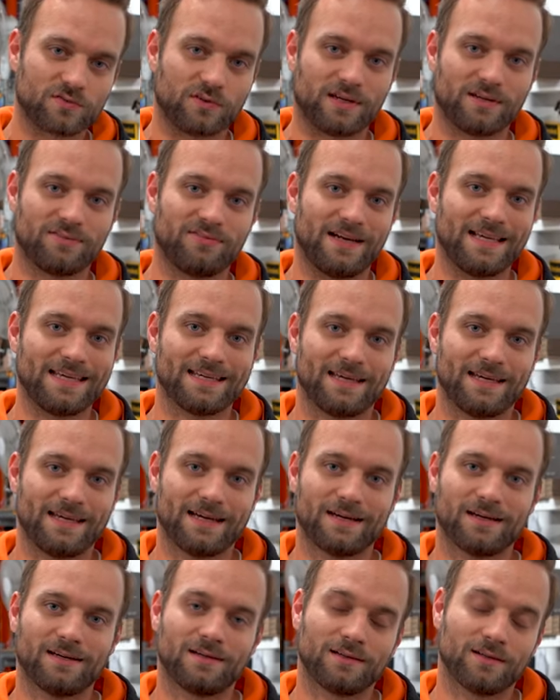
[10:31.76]
von der Fläche
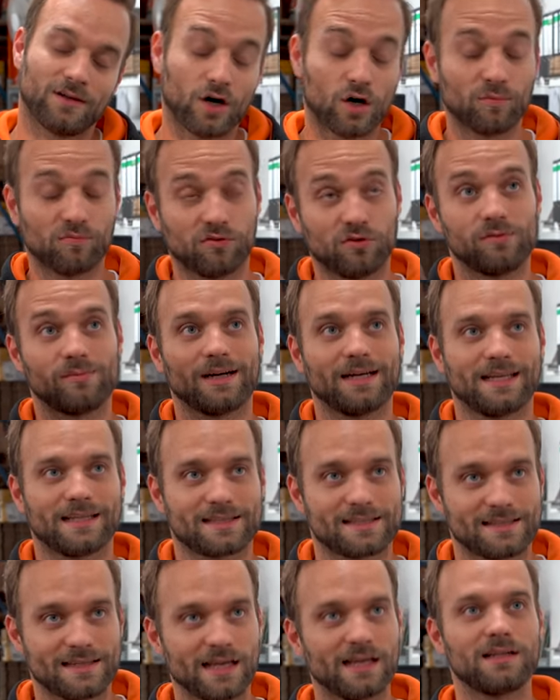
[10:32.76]
her, obwohl man
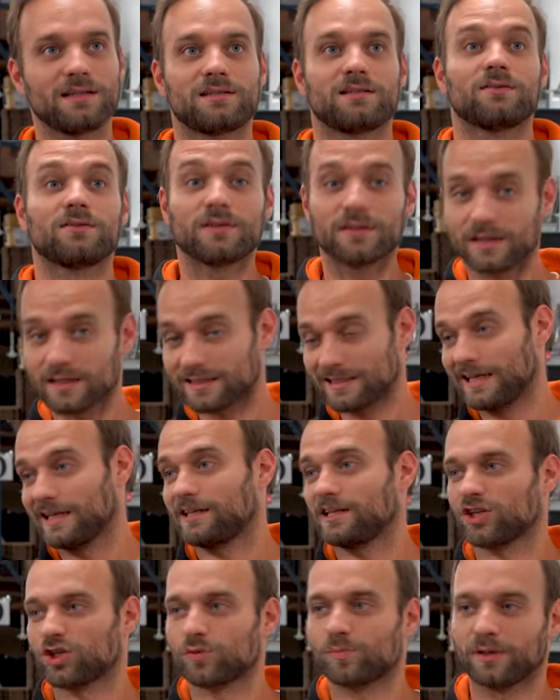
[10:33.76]
jetzt denkt, es
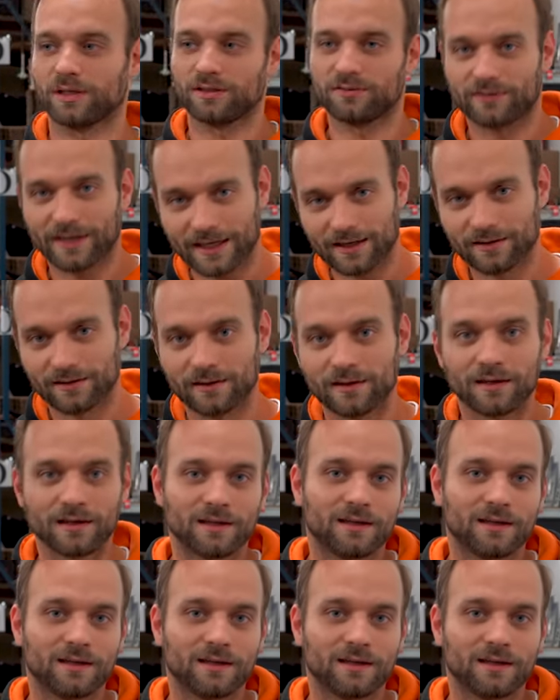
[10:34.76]
geht ja Sprit weg,